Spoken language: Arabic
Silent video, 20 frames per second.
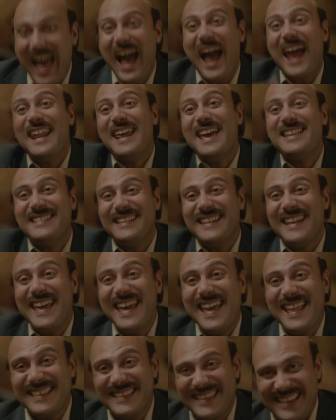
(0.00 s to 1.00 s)
اعلى يا
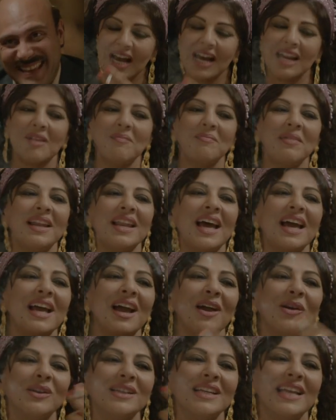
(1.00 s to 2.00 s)
زينات ربنا
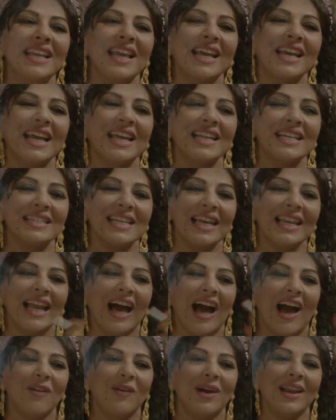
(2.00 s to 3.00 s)
ياخد الانجليز اللي
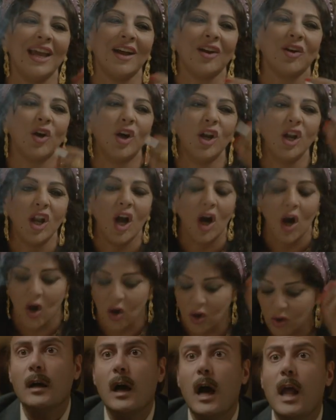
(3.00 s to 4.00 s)
حواليك
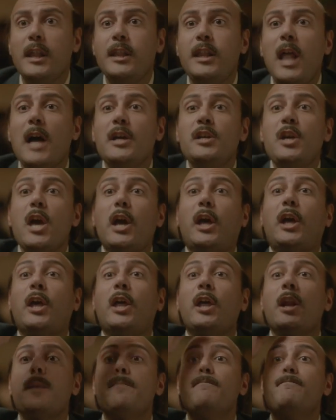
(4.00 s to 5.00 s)
كلهم الله
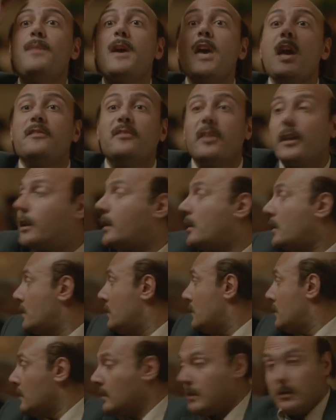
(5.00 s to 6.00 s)
يخرب بيتك
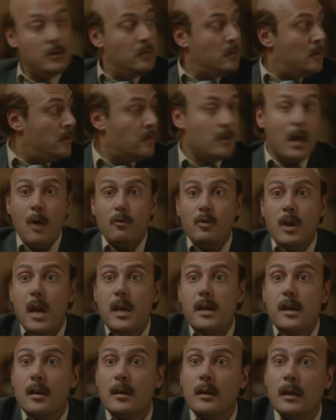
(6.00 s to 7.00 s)
يا وليه